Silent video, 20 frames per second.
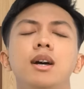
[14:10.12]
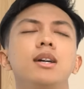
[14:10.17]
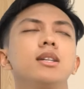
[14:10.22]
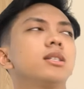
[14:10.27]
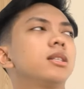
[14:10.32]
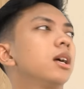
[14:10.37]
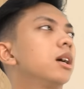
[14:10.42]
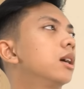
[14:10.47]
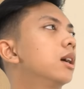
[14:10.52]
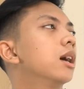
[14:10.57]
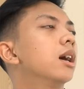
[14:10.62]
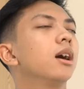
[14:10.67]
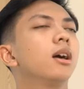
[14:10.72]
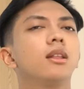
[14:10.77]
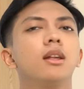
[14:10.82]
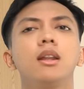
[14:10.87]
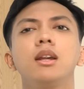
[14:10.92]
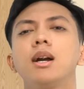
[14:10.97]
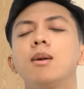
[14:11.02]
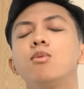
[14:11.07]
Astaga,
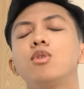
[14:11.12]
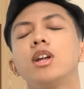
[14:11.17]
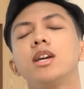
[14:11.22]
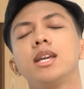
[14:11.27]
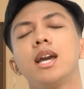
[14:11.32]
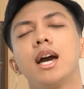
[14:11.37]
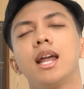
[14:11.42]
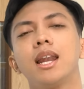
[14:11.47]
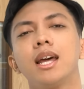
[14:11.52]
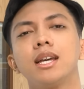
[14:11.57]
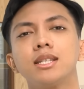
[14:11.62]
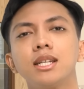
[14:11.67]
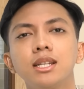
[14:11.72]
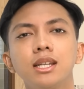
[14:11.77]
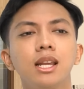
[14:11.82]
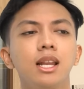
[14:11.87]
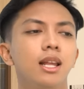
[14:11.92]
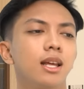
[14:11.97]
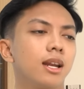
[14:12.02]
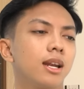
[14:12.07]
tadi kamu nanya alasan
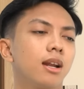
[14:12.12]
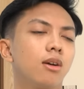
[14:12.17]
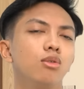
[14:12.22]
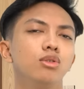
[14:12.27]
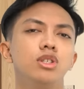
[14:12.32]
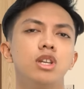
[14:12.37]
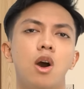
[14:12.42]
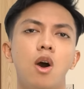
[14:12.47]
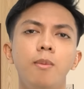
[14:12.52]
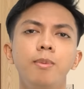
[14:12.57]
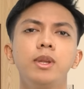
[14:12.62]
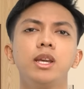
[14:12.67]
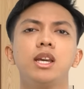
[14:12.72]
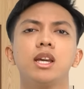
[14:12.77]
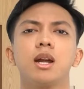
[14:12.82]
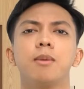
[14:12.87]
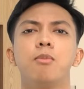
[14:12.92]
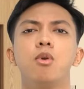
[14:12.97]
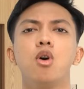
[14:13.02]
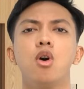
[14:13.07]
giliran aku jawab
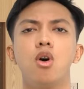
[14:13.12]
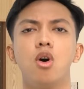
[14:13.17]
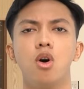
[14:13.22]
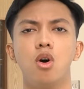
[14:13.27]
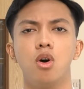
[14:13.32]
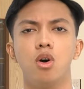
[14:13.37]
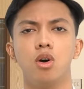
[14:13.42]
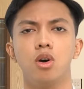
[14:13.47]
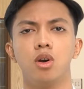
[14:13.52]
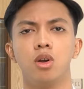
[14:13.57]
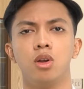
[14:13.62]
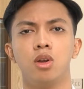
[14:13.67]
dikira bohong.